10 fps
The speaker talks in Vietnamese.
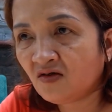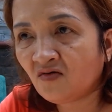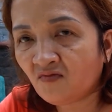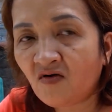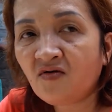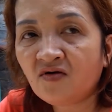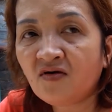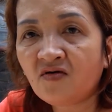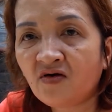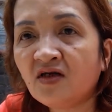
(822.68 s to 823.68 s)
Rồi
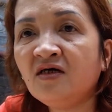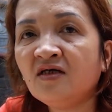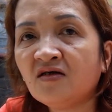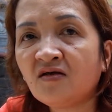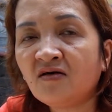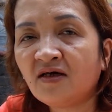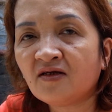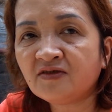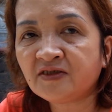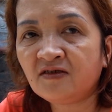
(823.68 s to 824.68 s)
nó có lời đi, nó nói là
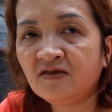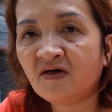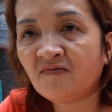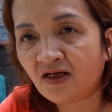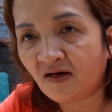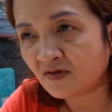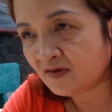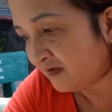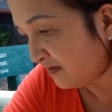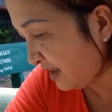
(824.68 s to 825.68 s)
nó sẽ đi về Vĩnh Long, nó
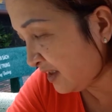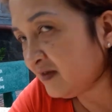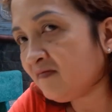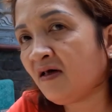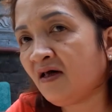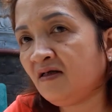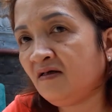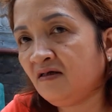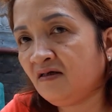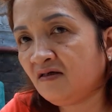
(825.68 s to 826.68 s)
tìm ai trên mạng
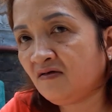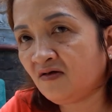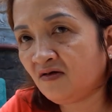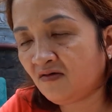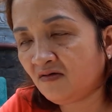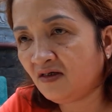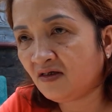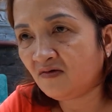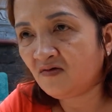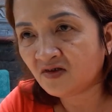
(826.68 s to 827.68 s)
đó. Rồi nó nói
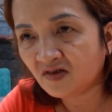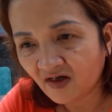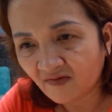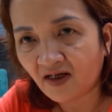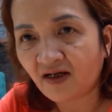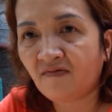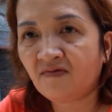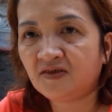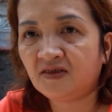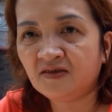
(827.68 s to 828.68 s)
là nó chưa biết Vĩnh
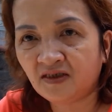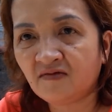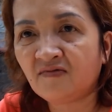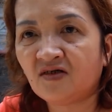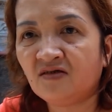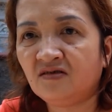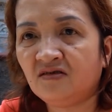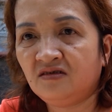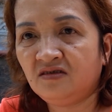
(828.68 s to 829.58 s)
Long, nó sẽ đi tìm cho bằng được.